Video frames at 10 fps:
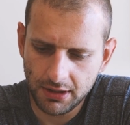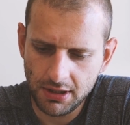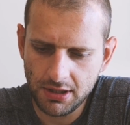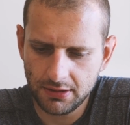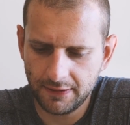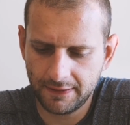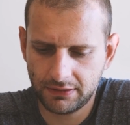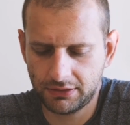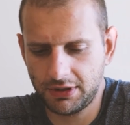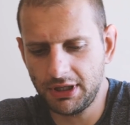I
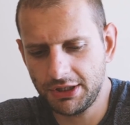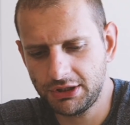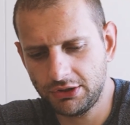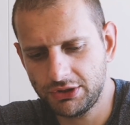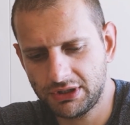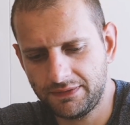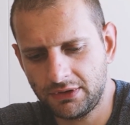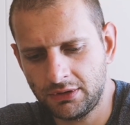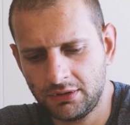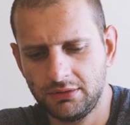Tyle jeśli chodzi o,
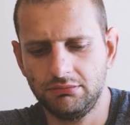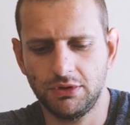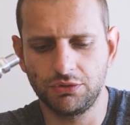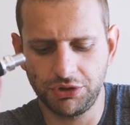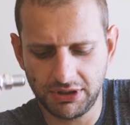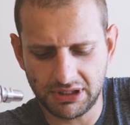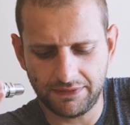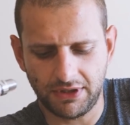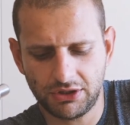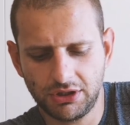o różnice
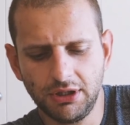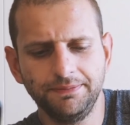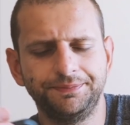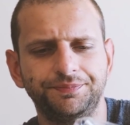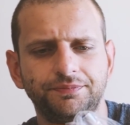zewnętrzne.